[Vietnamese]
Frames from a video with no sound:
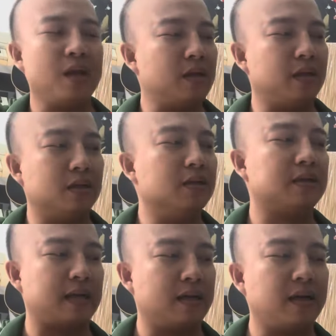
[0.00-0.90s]
thì thường
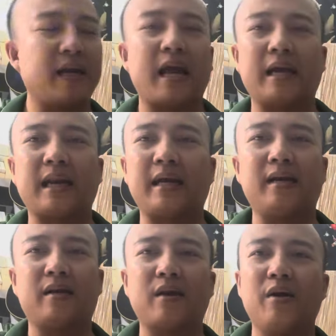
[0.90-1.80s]
là những cái đàn này
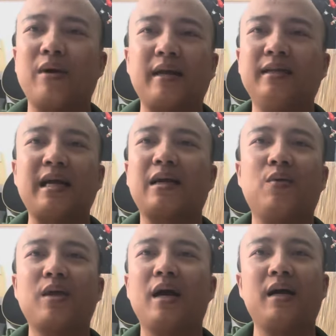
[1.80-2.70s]
là đều gắn dây sắt vô
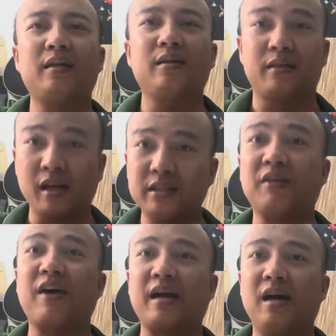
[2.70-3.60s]
chơi hết thì tiếng nó sẽ
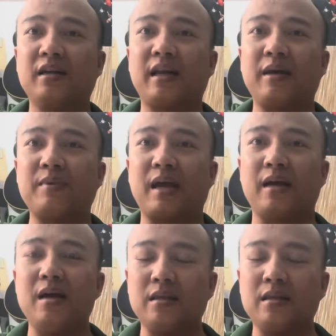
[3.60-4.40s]
vang hơn nha anh em nha